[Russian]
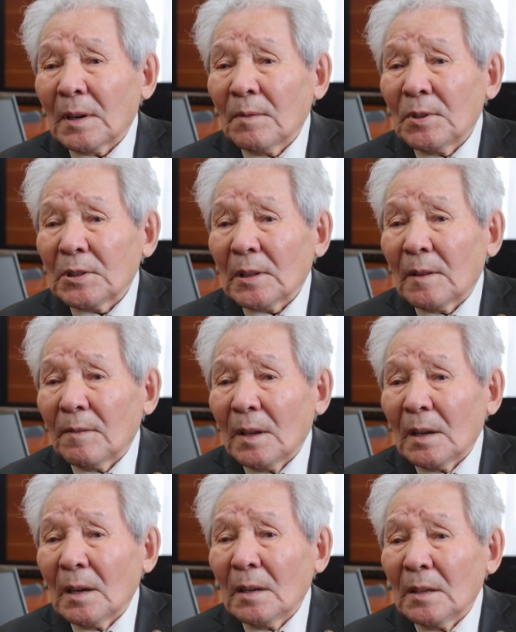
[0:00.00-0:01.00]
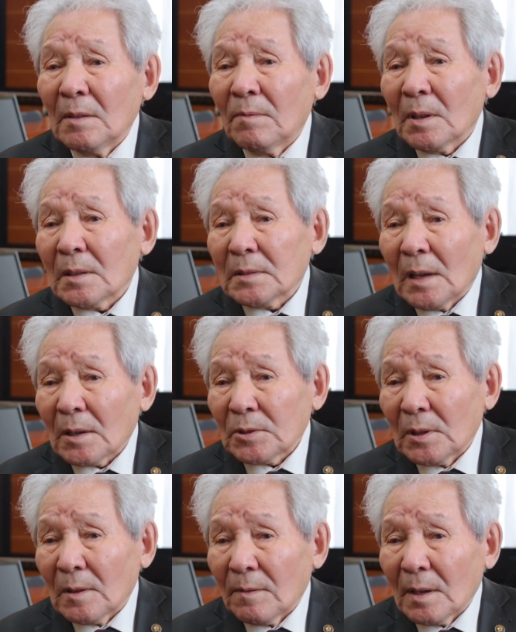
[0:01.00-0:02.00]
крови человека и в волосах
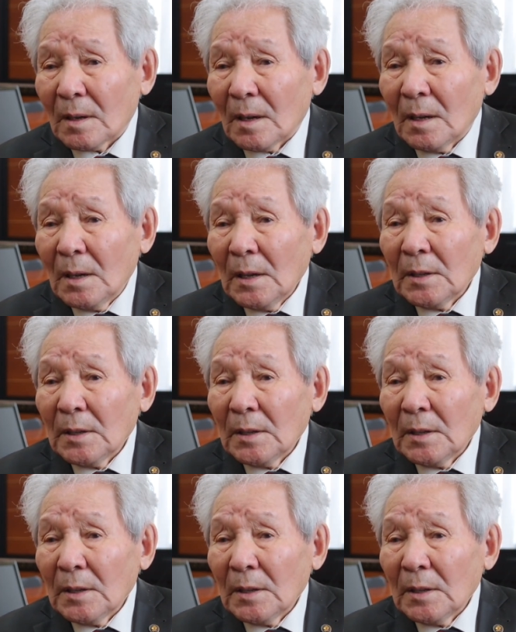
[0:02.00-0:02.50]
человека.